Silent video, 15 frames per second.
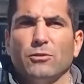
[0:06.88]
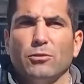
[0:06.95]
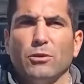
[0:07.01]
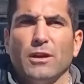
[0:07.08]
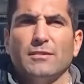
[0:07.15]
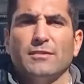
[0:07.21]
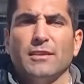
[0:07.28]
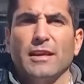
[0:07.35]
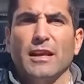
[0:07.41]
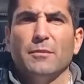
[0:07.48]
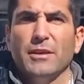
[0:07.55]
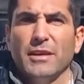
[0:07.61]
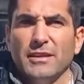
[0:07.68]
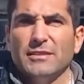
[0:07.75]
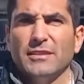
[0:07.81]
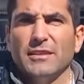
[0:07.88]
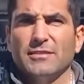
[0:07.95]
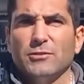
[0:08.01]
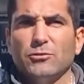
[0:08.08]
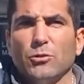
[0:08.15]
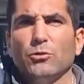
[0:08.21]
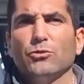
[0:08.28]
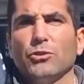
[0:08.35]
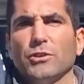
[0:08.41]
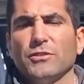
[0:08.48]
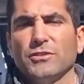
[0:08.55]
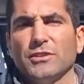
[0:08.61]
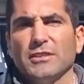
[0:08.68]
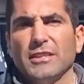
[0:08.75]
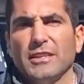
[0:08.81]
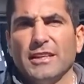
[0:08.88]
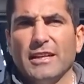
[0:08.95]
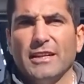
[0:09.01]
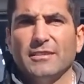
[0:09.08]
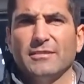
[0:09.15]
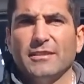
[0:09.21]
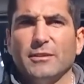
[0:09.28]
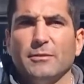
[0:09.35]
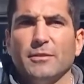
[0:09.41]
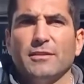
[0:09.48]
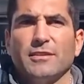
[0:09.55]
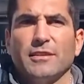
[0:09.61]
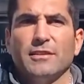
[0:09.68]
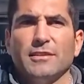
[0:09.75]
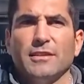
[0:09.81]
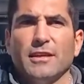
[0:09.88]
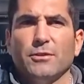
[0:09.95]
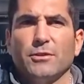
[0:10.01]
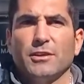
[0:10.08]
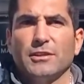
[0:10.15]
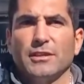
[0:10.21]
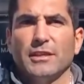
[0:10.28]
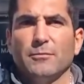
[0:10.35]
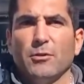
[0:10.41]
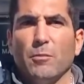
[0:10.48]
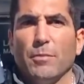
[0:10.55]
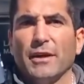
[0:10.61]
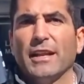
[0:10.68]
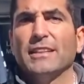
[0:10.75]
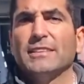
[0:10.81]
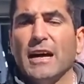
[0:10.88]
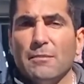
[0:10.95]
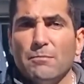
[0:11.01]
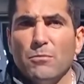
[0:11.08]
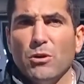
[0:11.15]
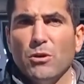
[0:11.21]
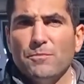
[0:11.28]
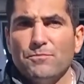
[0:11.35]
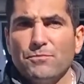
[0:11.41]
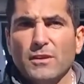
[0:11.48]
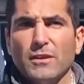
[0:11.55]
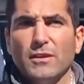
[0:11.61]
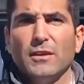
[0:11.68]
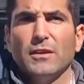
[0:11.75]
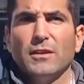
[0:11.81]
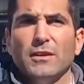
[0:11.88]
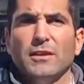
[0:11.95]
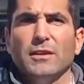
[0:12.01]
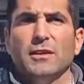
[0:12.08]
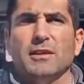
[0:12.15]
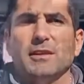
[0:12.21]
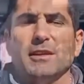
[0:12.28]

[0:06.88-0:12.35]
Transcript: todas las herramientas y soluciones integrales a nivel sanitario que tenemos para el tambo y